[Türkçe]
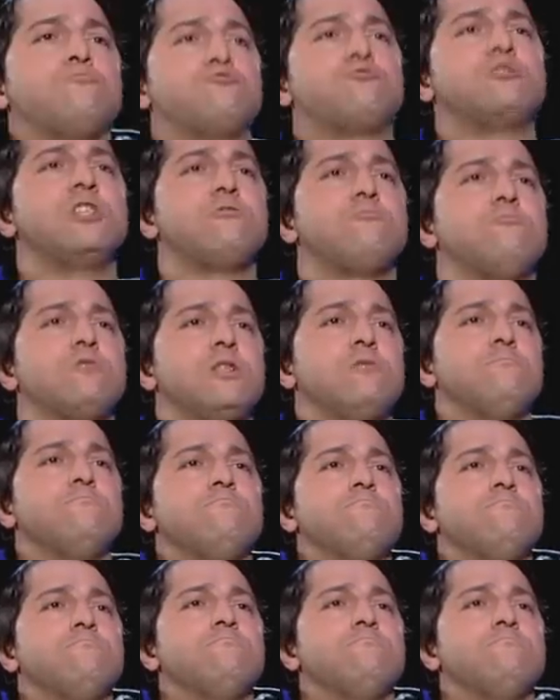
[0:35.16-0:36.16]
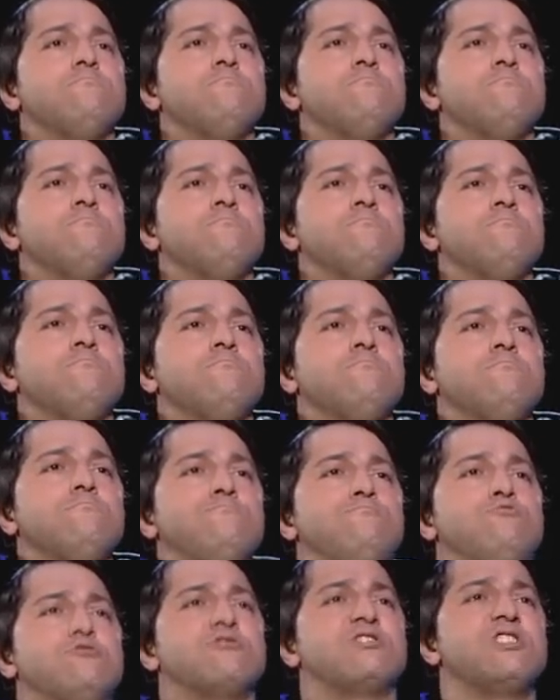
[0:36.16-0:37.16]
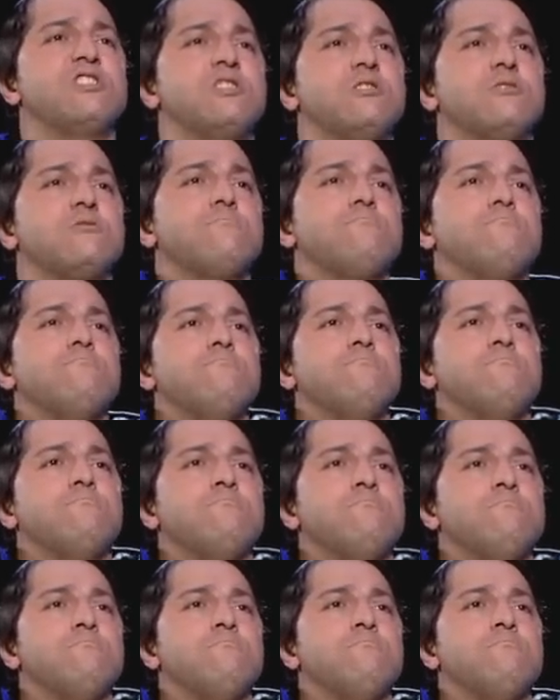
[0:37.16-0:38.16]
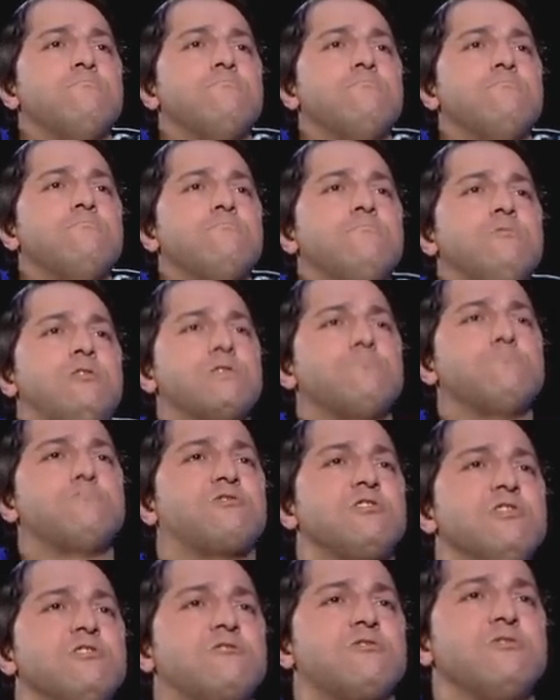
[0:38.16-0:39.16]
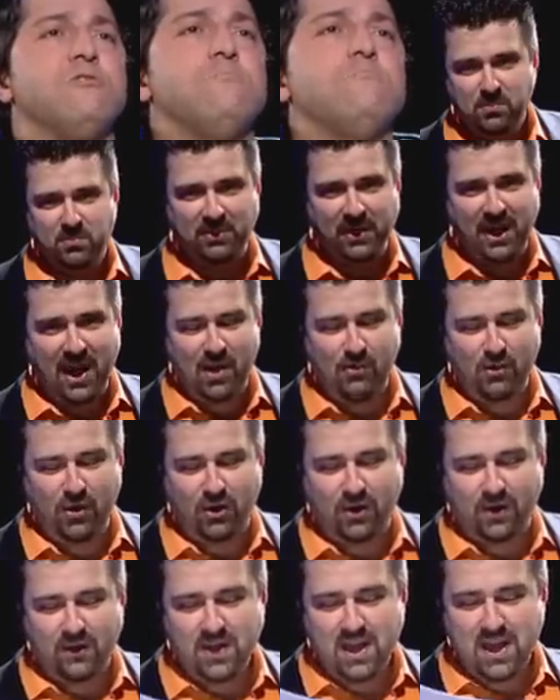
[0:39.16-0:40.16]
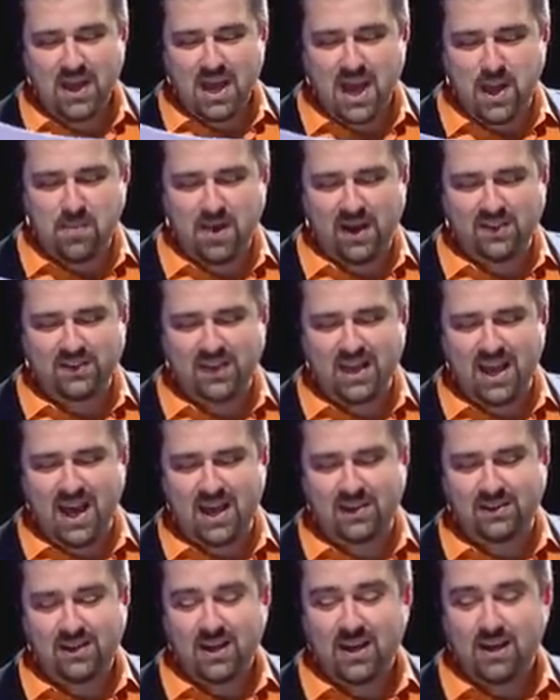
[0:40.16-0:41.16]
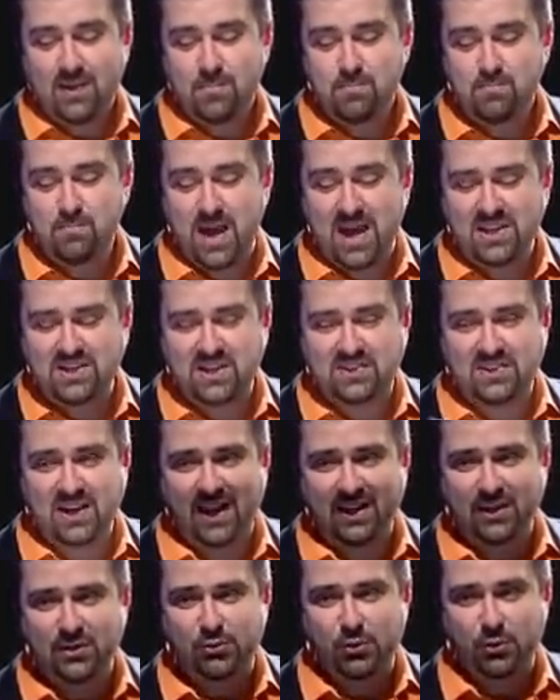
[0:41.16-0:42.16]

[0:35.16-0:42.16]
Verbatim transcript: Kuzey Kore. Kime attı? Portekiz. Sene? 66. Bravo. Hemen diğer medya tarihi